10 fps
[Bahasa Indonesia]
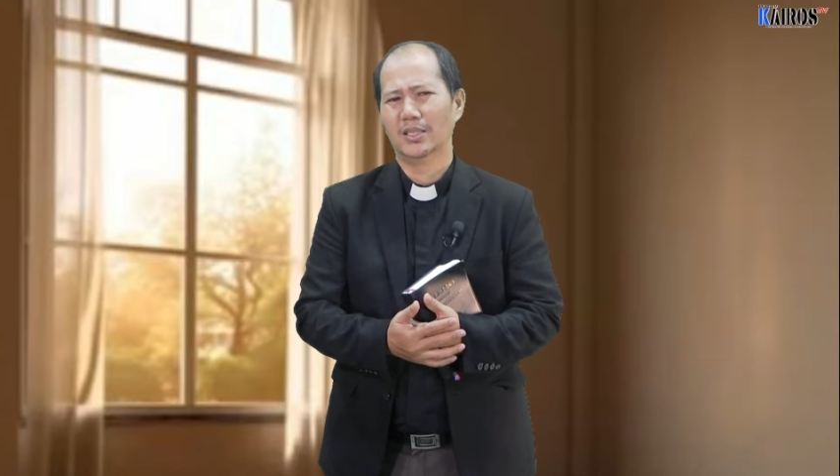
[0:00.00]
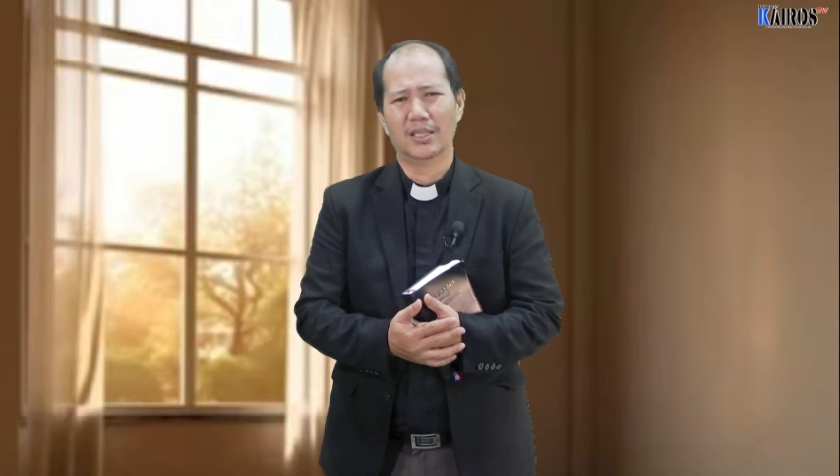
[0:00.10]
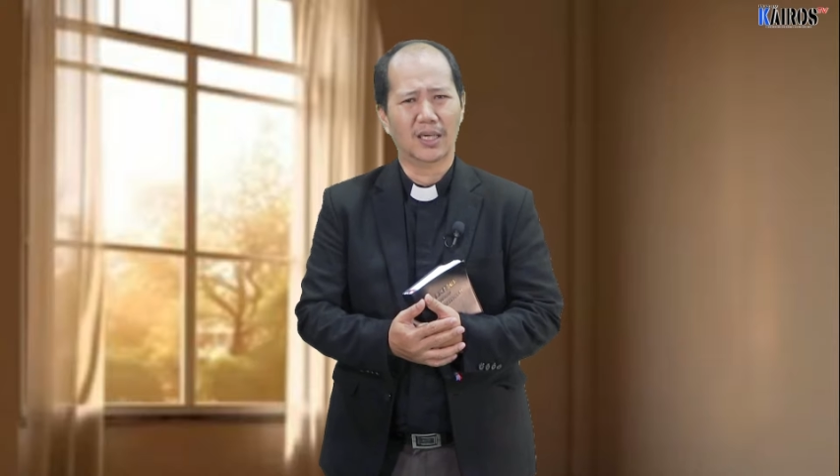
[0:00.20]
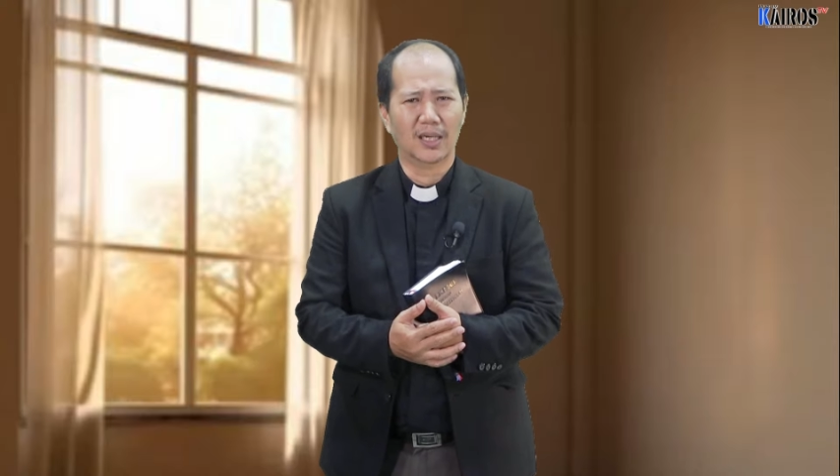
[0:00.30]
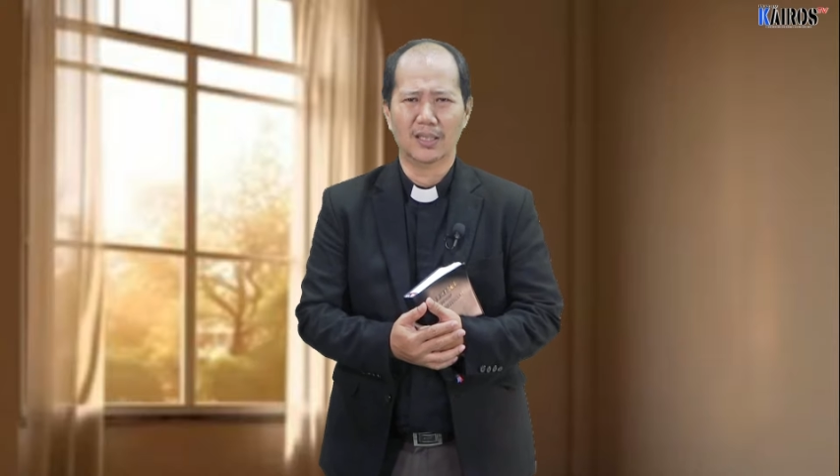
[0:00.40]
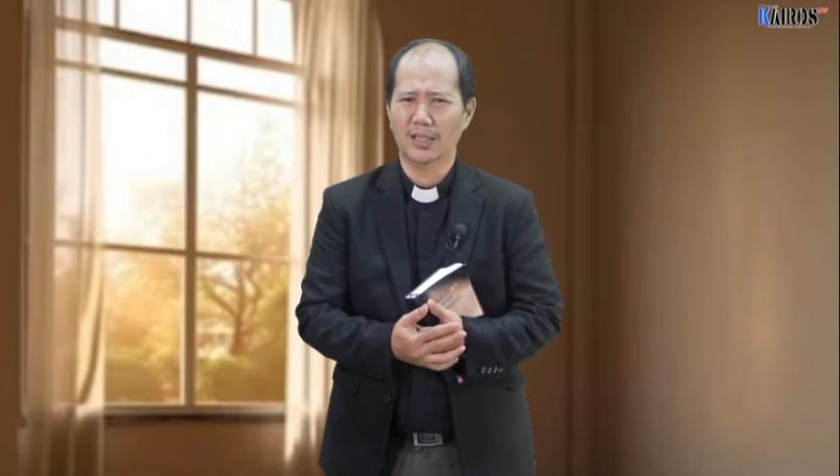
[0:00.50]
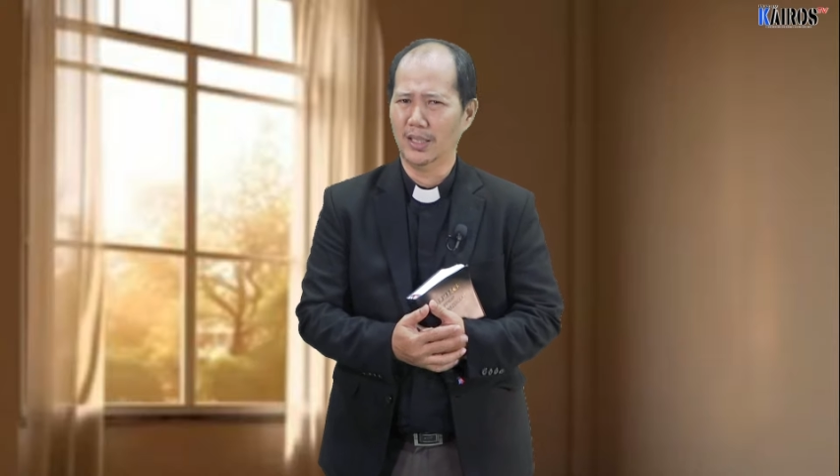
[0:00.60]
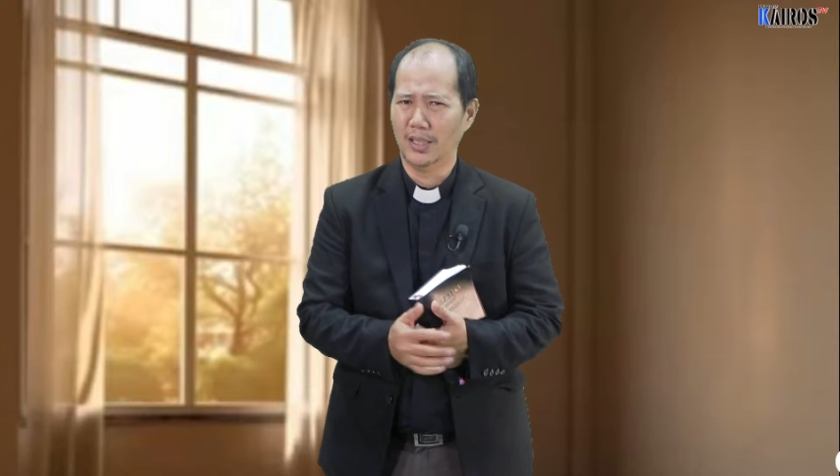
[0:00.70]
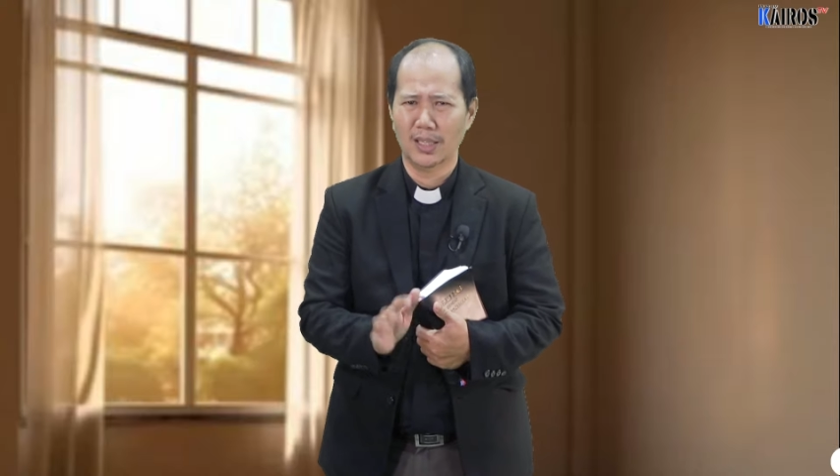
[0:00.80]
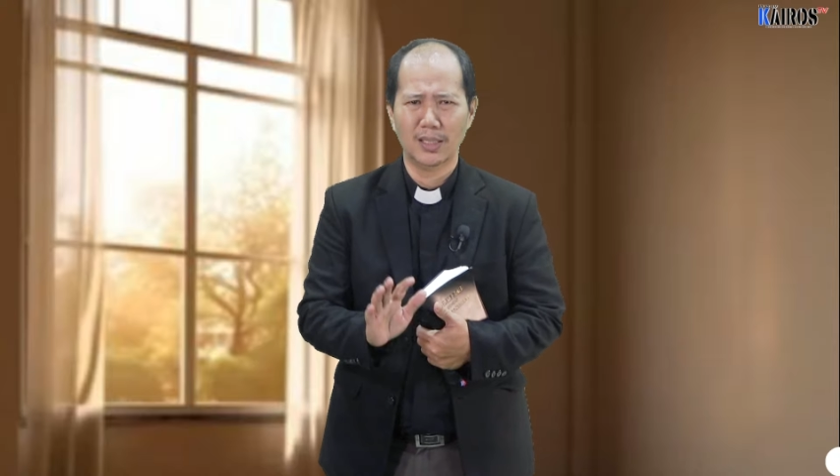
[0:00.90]
kejahatan
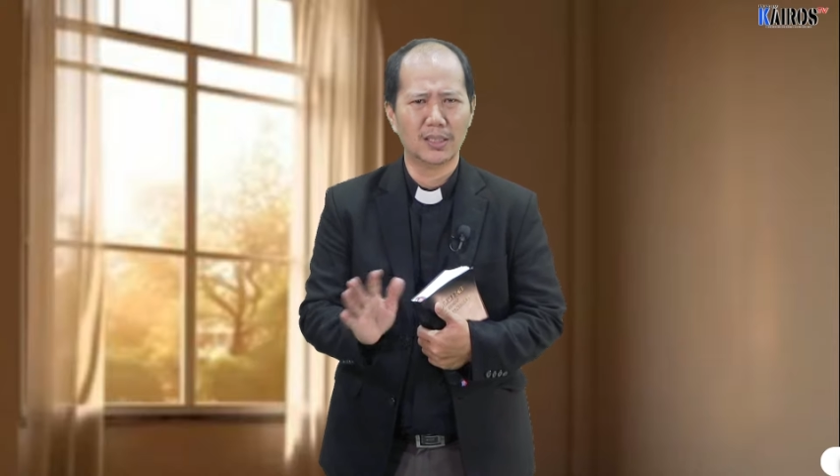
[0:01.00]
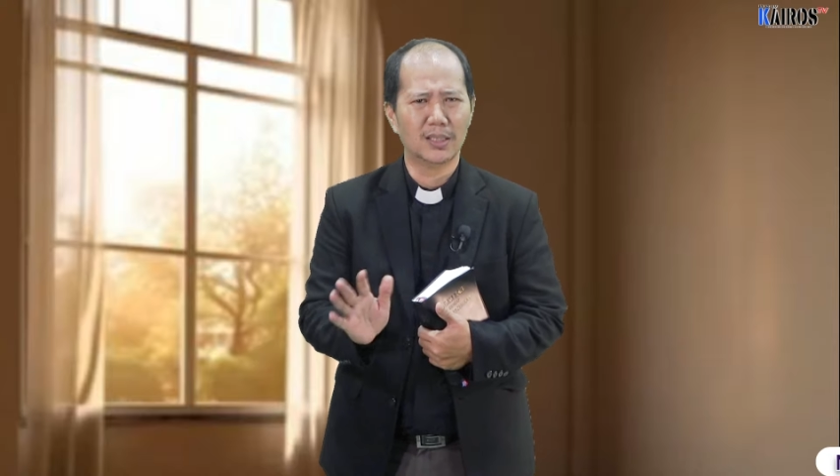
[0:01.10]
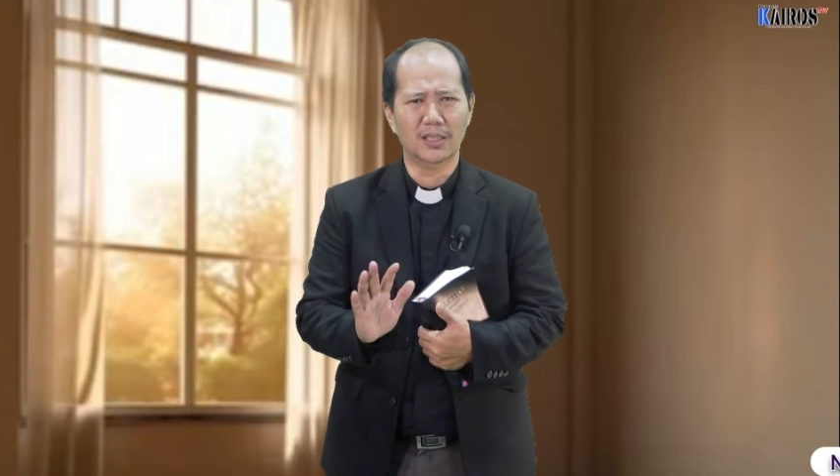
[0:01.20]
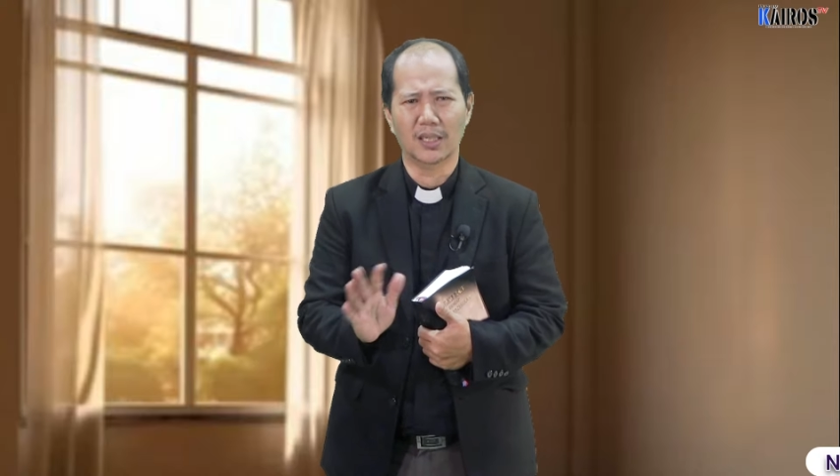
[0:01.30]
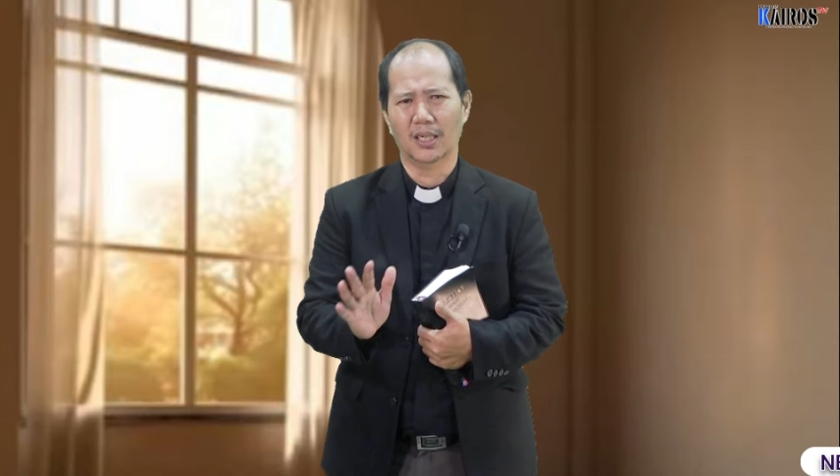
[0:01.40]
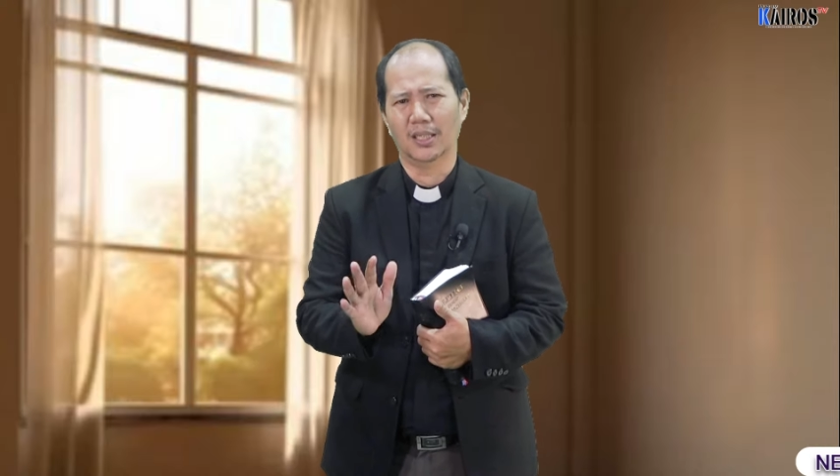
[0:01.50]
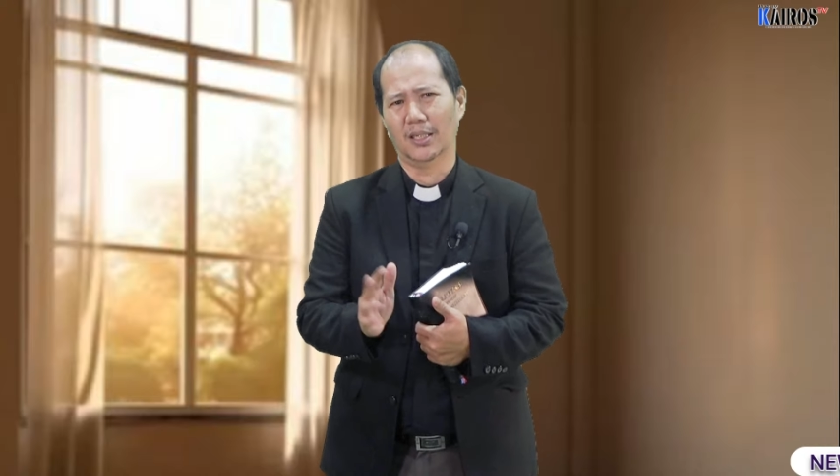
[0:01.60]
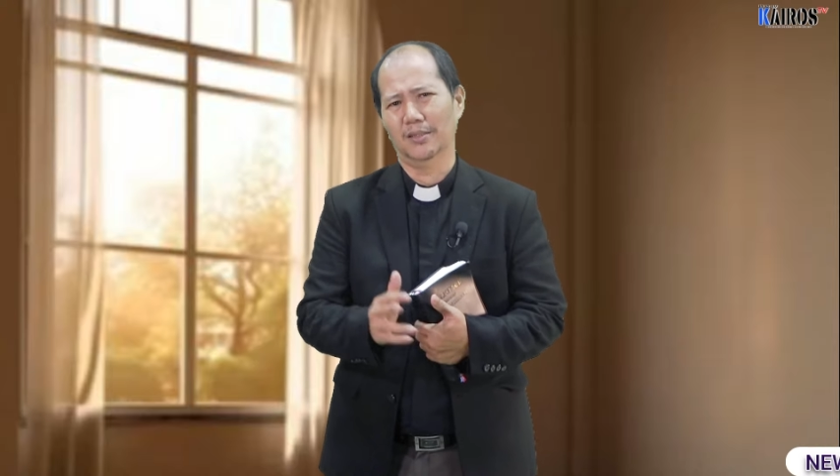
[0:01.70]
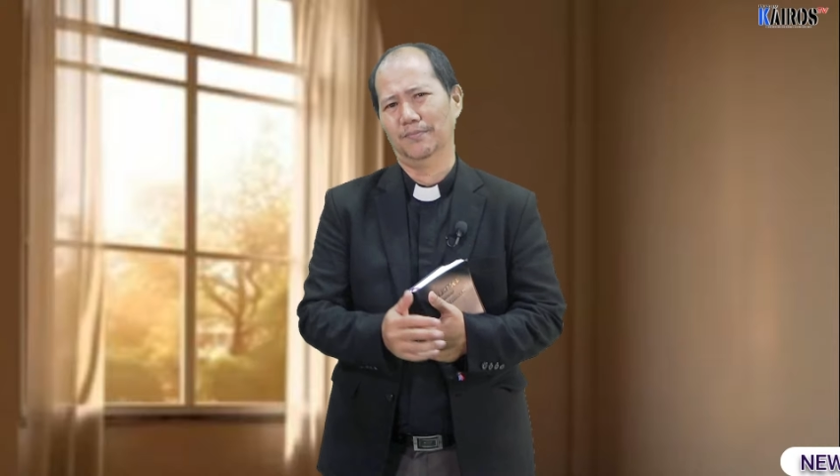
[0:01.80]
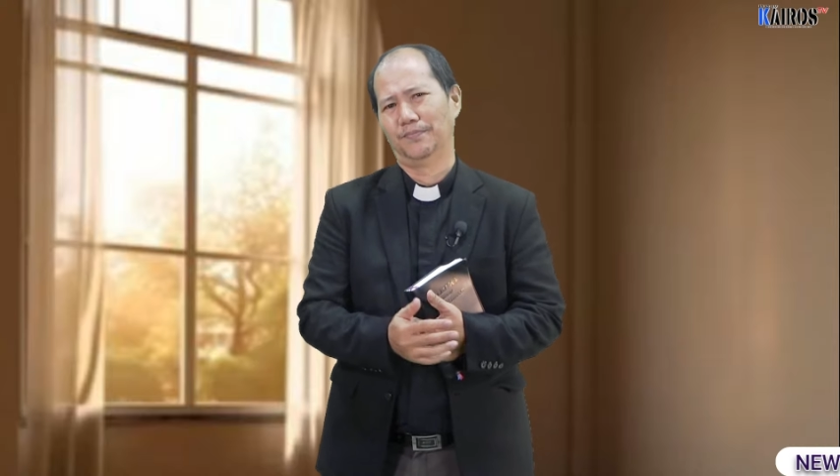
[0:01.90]
dengan
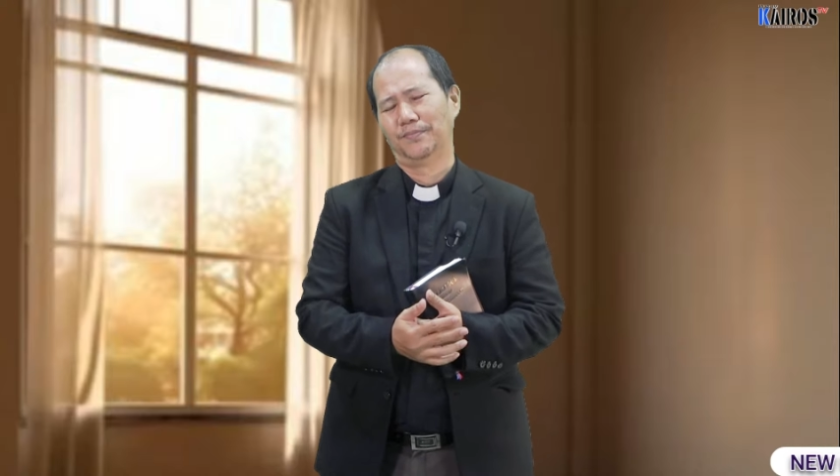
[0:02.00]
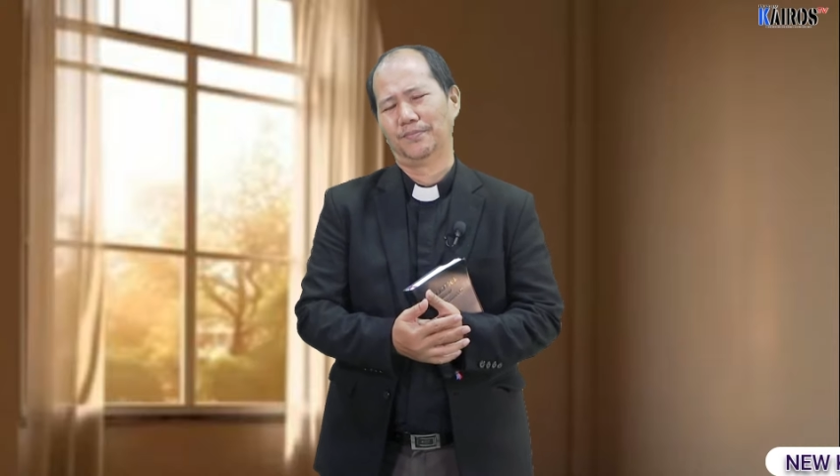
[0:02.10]
kejahatan.